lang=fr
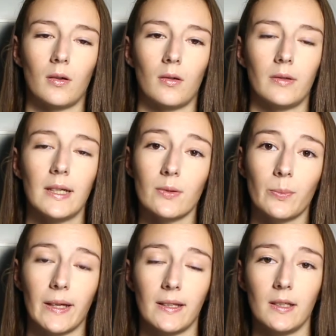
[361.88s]
Nils Nails
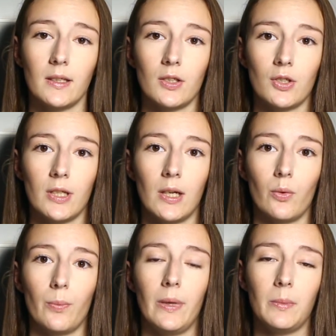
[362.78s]
Company j'ai
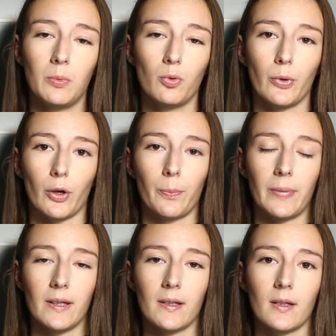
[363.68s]
le Baby Boomer
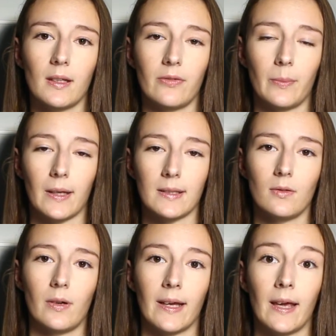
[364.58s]
Pink qui fait partie
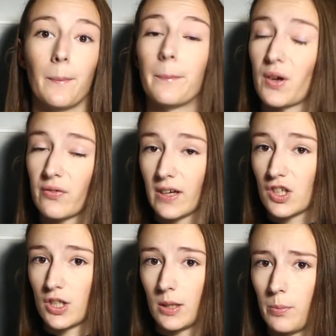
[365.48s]
de la gamme Perfect Shape.